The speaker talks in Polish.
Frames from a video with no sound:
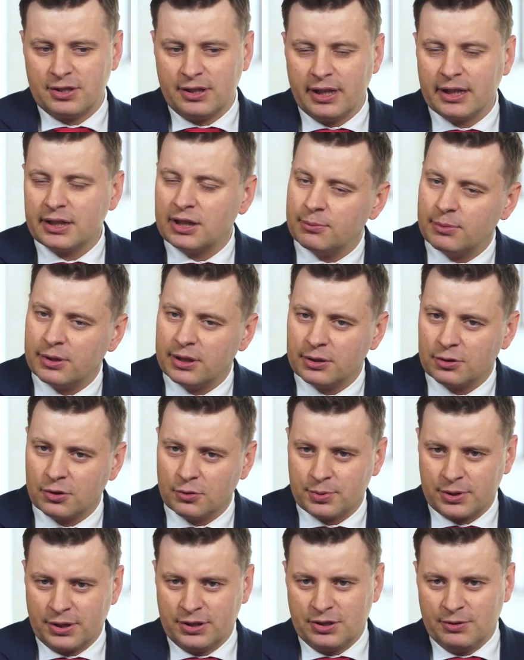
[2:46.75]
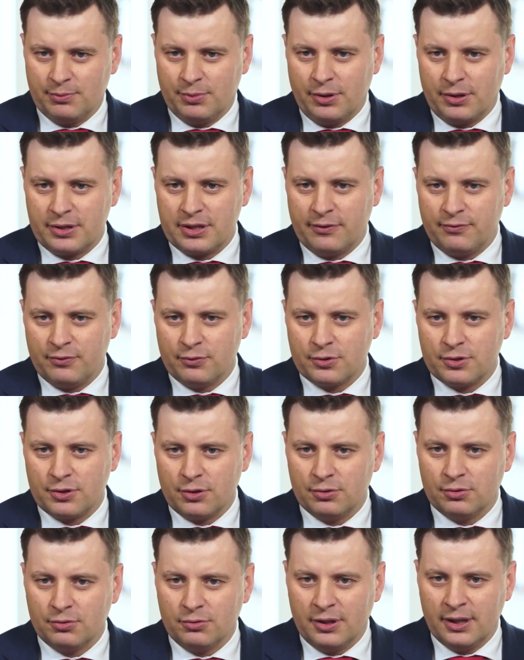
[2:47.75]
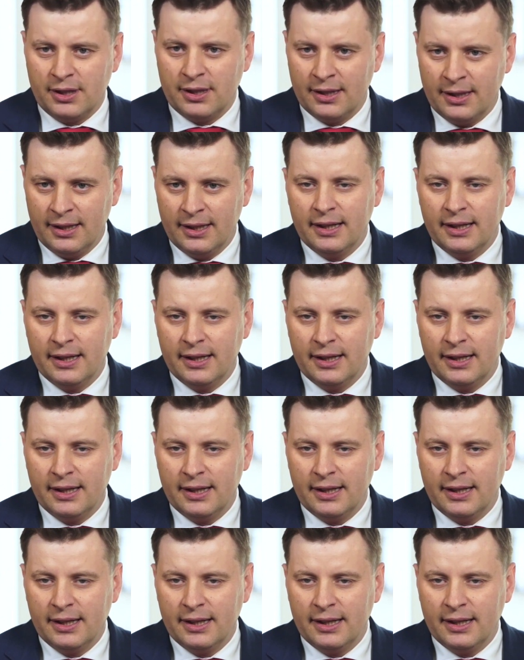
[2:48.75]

na jakim rynku przedsiębiorca funkcjonuje